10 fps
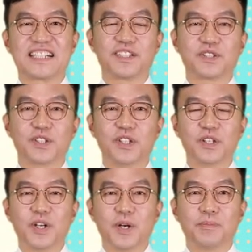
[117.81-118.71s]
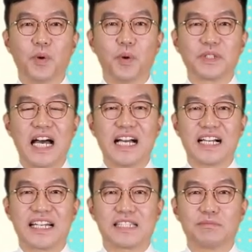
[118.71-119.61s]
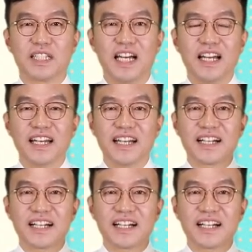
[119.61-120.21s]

않으셨죠? 보다 가겠습니다.